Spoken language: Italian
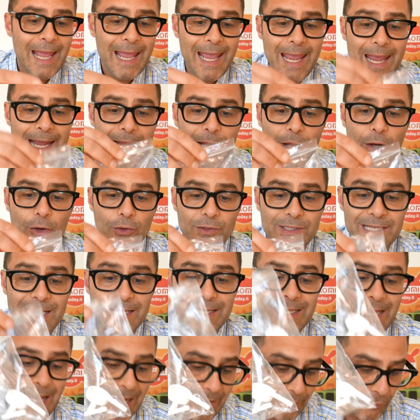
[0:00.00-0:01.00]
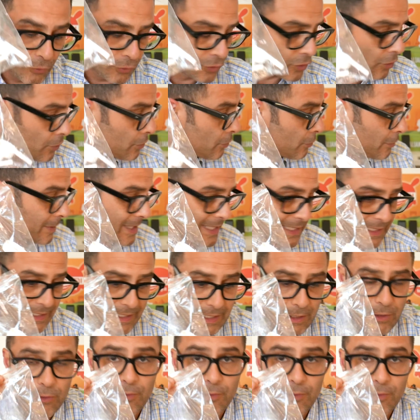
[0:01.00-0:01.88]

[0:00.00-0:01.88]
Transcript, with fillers: è cosa diavolo sono questi.